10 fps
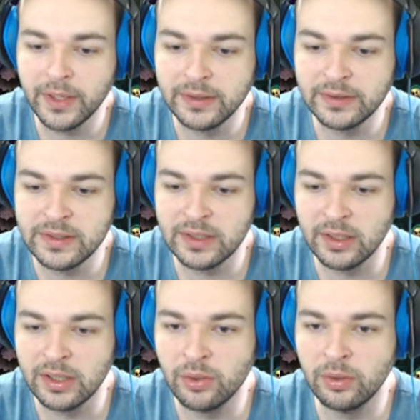
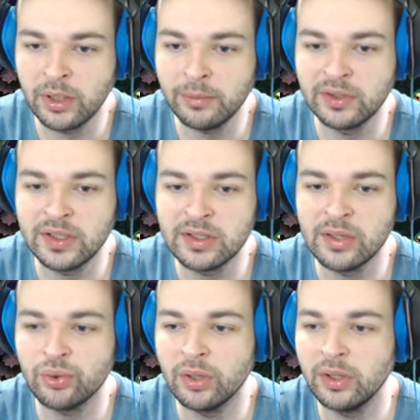Tristan'a iyi oldu ama
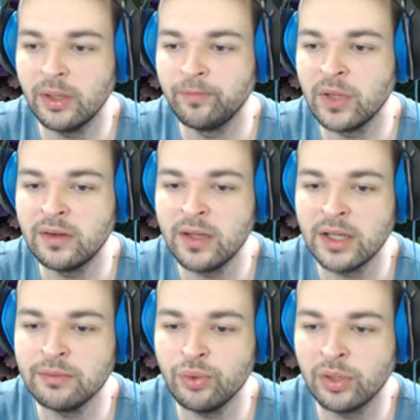Tristan şu anda
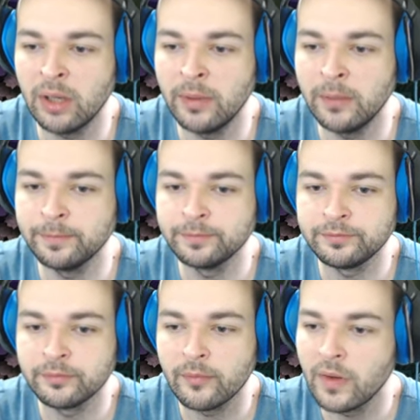ihtiyacım yok ya benim.
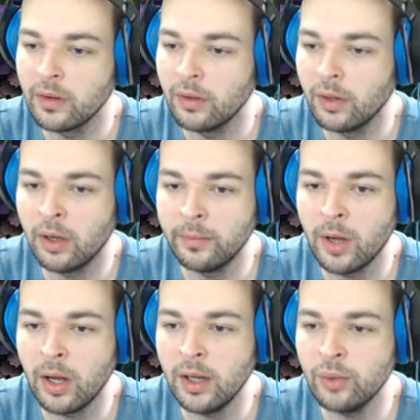Abi
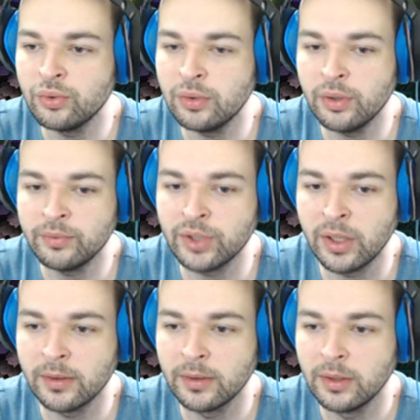hala üzülüyorum
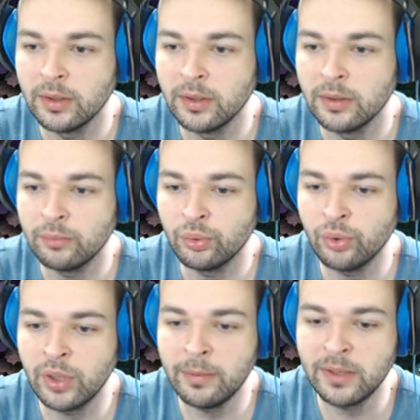şeyi.
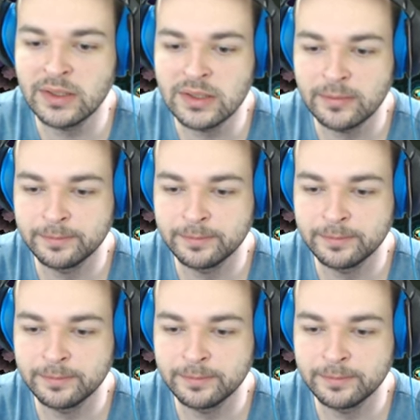Burada ölebiliriz.